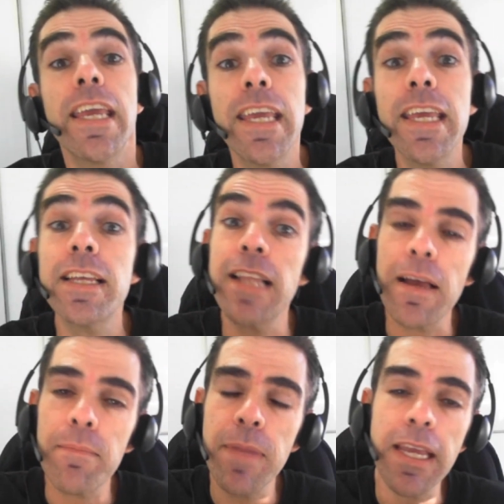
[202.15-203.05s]
E
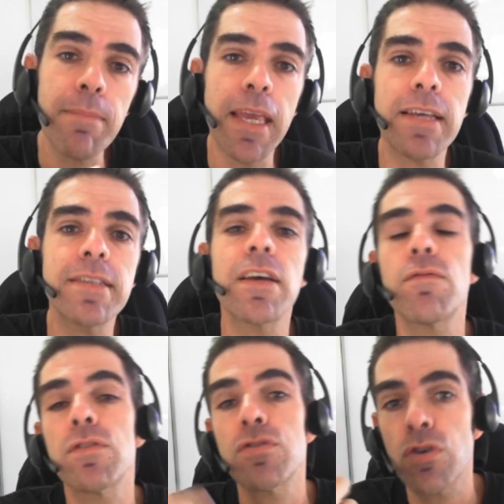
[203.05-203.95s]
na minha mesa
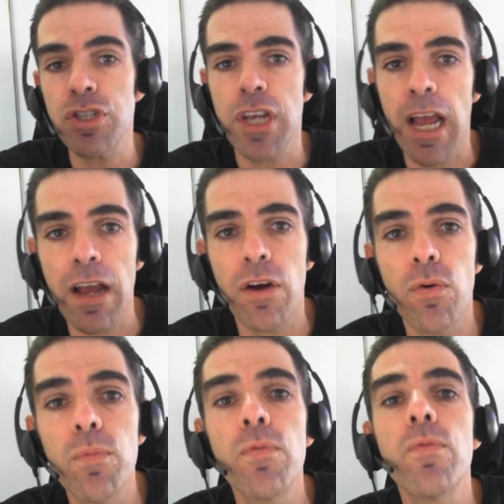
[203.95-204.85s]
eu vou sortear
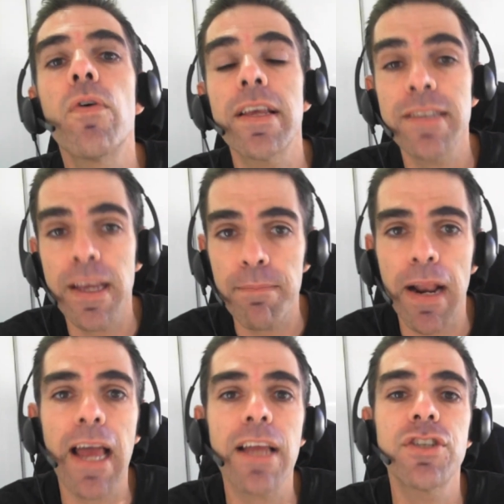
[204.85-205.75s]
um
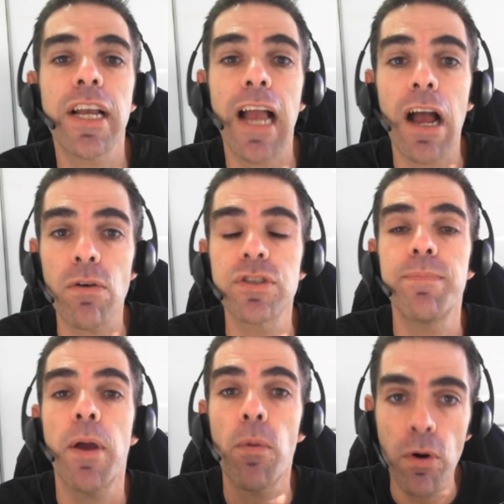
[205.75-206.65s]
exemplar de Caos de
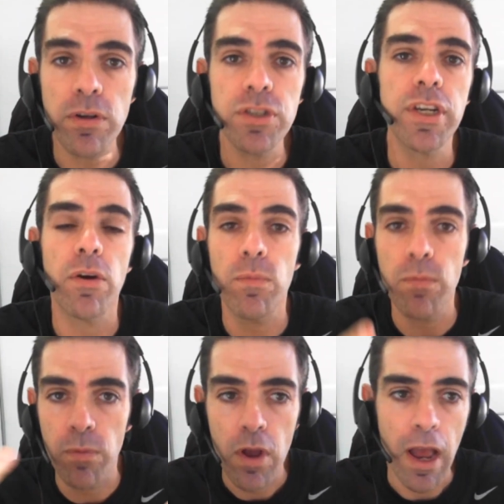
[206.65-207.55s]
Belmonte, que é
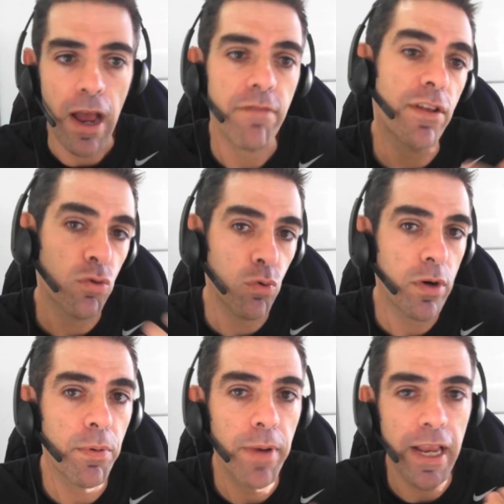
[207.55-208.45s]
uma
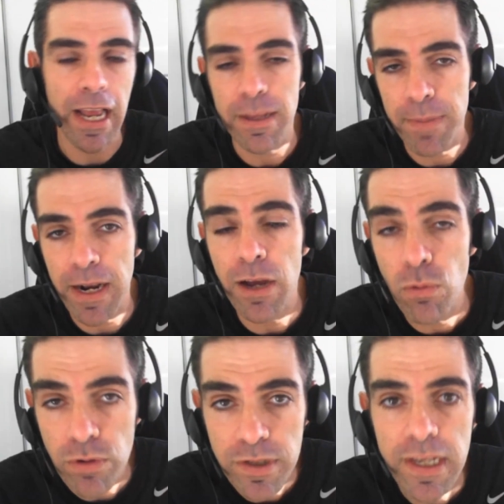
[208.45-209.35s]
aventura publicada pela
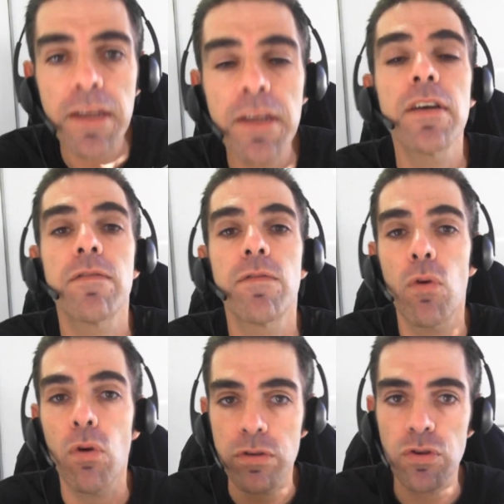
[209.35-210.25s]
Unza.
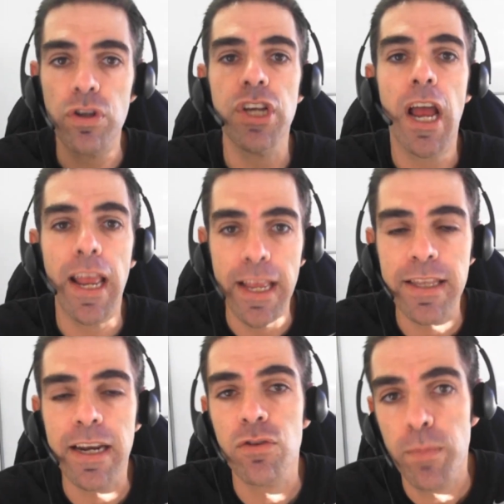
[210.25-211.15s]
Vou sortear
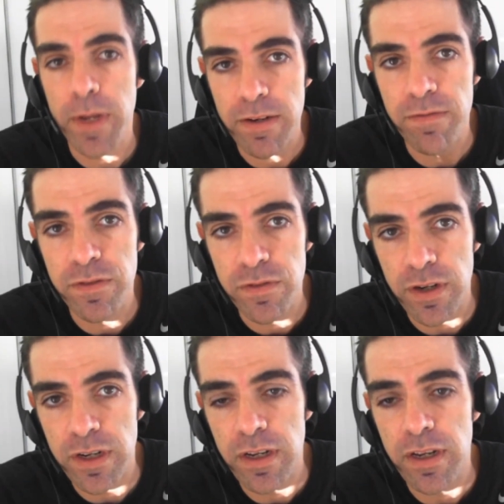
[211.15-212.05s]
entre a turma que,
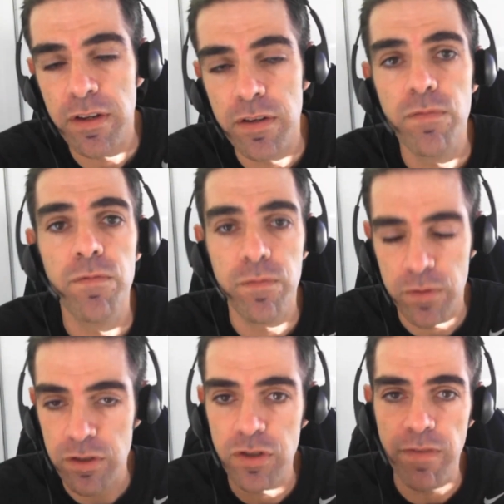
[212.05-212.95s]
que
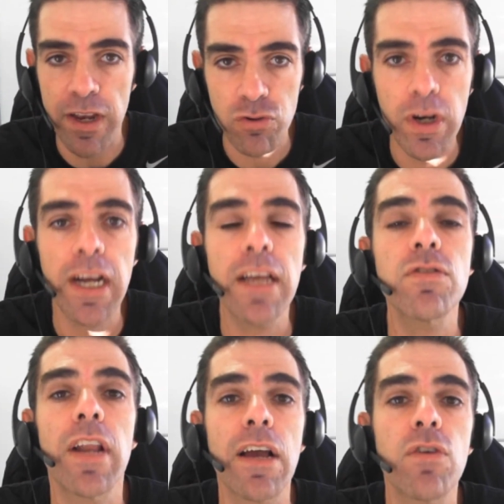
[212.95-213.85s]
estiver
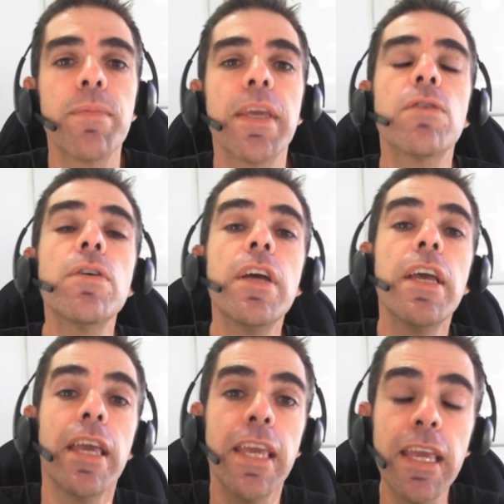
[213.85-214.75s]
julgando lá comigo.
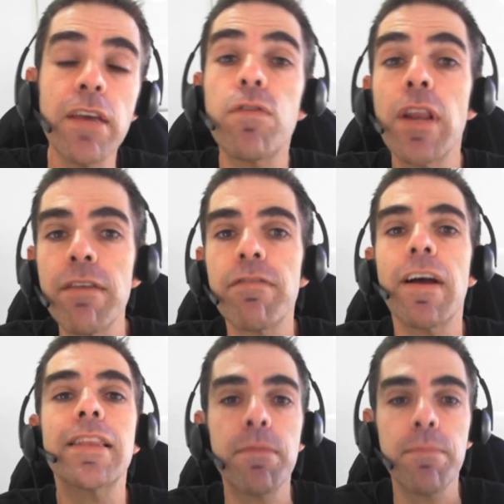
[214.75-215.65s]
E vou
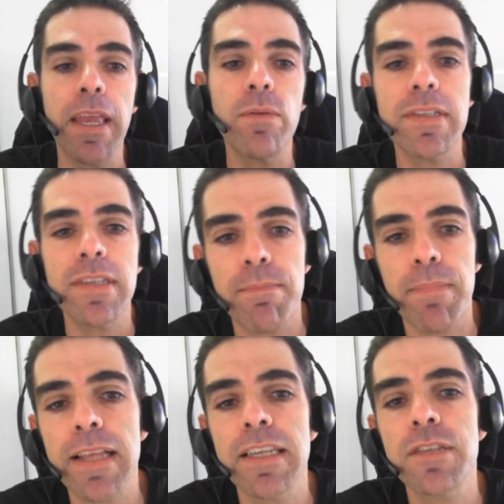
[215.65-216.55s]
levar também um
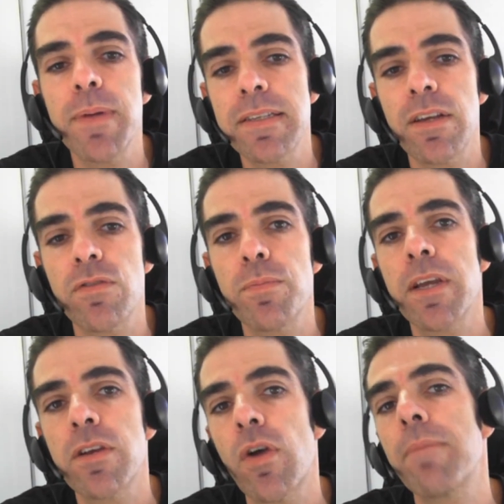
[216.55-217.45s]
exemplar da expedição do
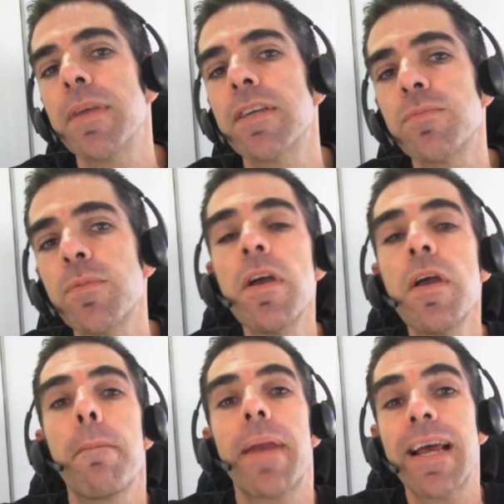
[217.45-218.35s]
Pico do Abismo
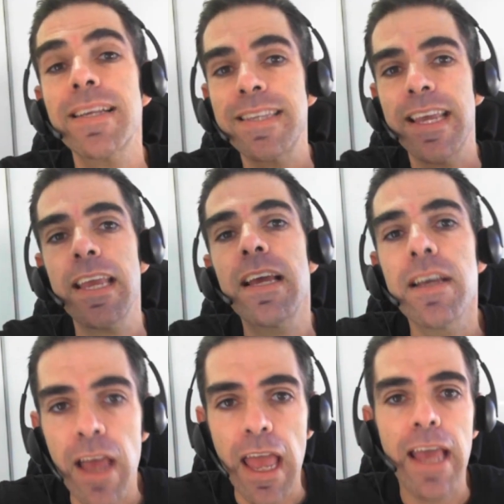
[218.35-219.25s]
para ser
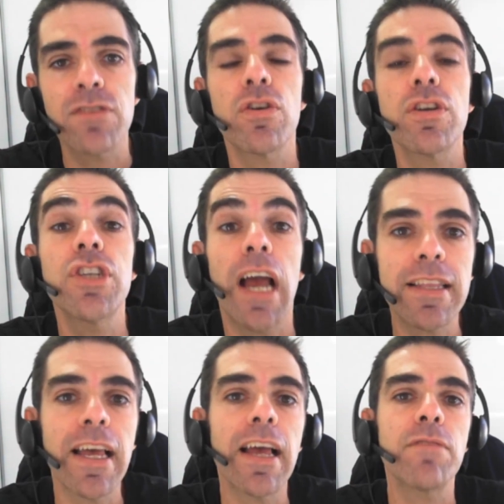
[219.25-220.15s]
é,
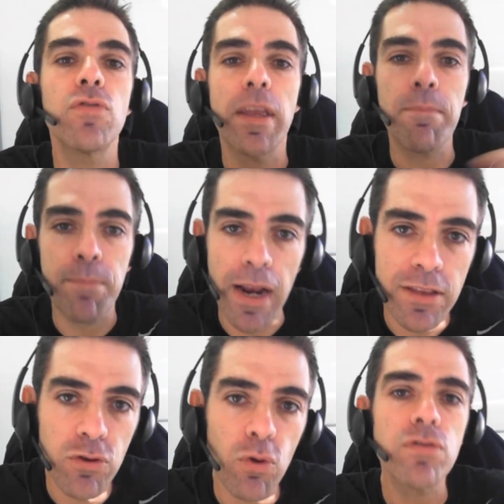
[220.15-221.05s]
sorteada para
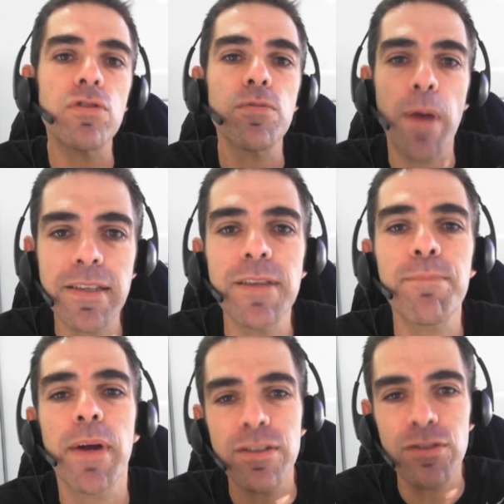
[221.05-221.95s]
todos os
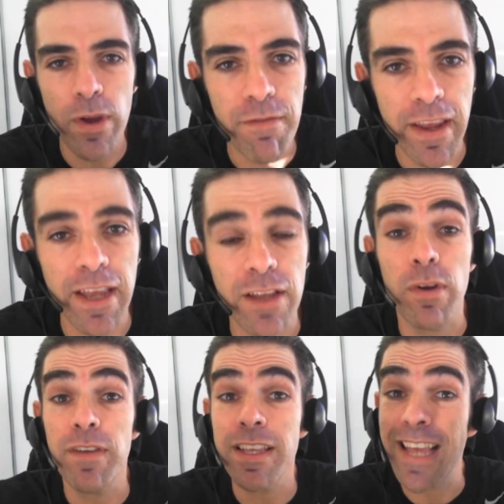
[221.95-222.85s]
participantes do evento. O
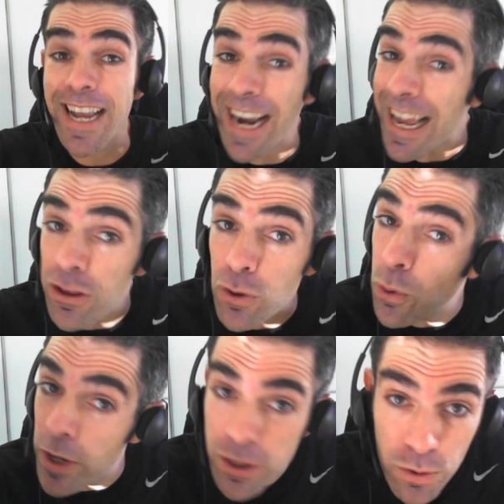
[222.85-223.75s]
evento é
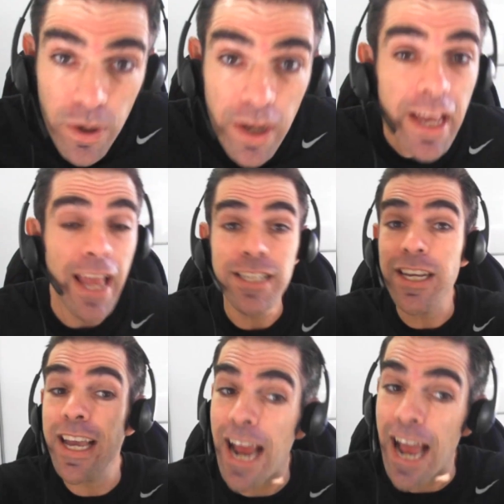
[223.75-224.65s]
gratuito, é
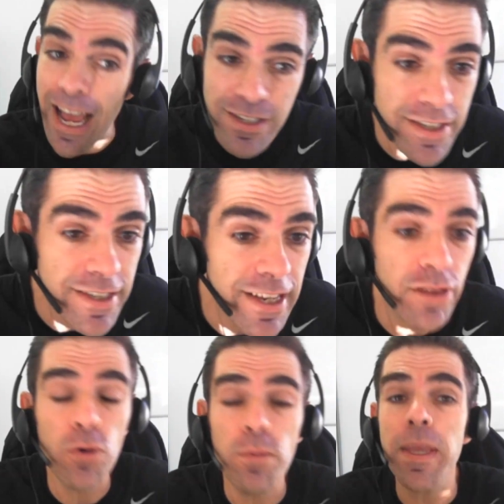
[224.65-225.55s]
de grátis, é
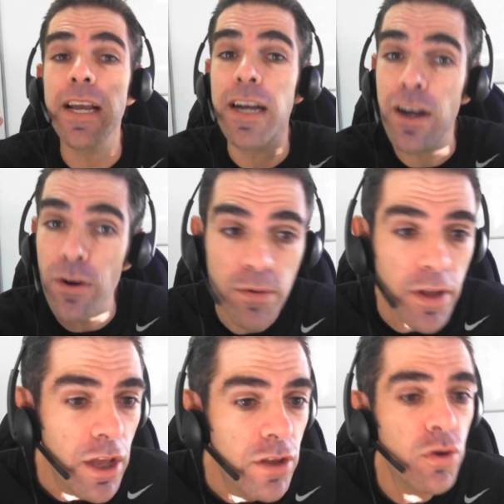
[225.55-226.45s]
domingão,
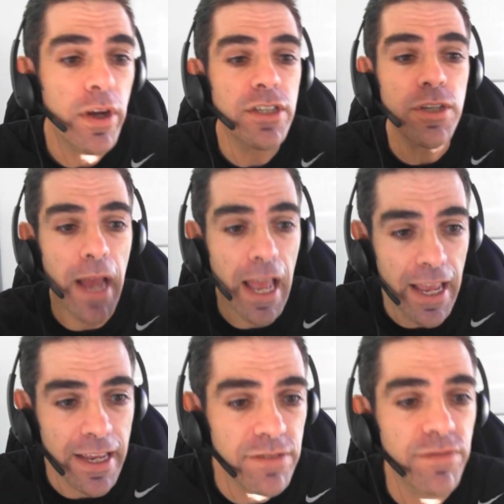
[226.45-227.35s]
2 de
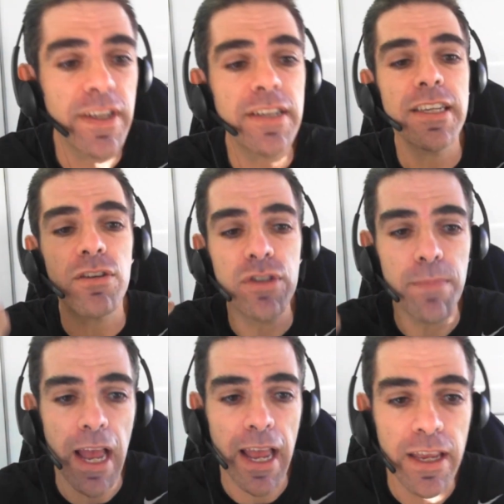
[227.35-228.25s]
maio, 25 de
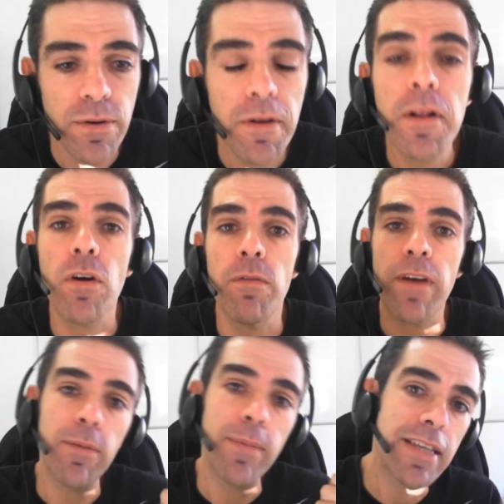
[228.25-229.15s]
maio. Como
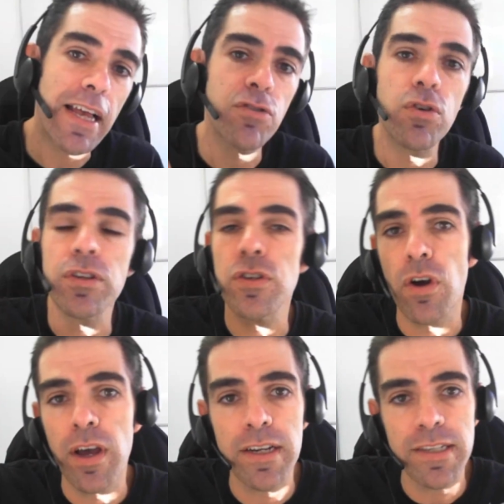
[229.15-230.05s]
vai começar às 12
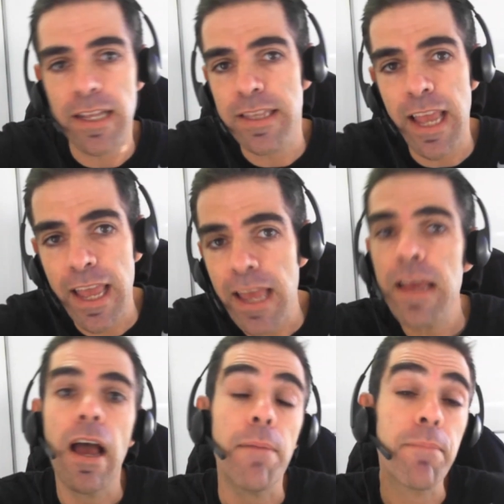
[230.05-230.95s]
horas, até
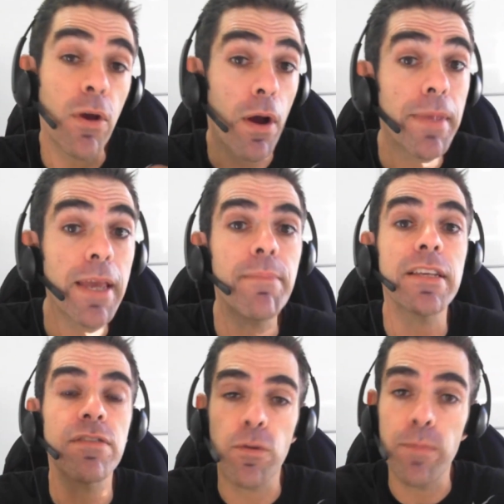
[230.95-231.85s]
a, me, a minha
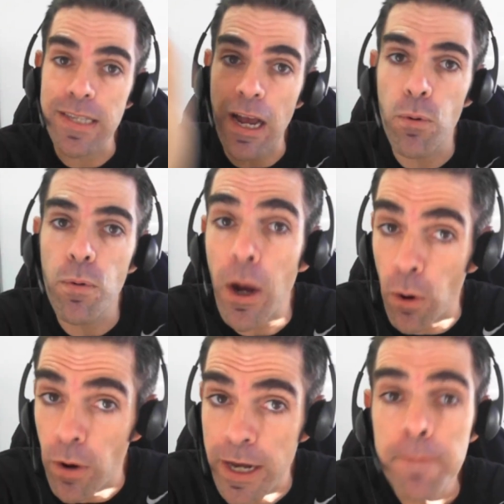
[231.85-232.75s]
mesa vai começar a uma
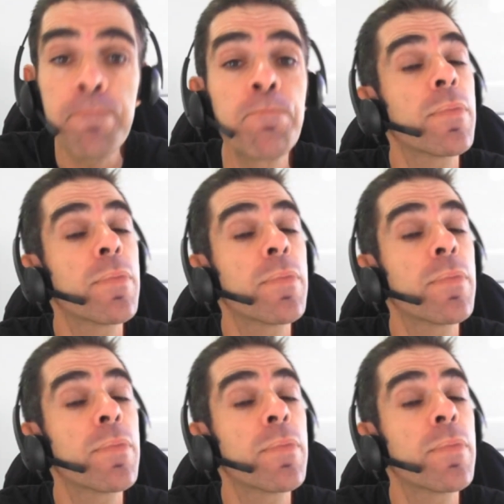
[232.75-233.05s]
hora.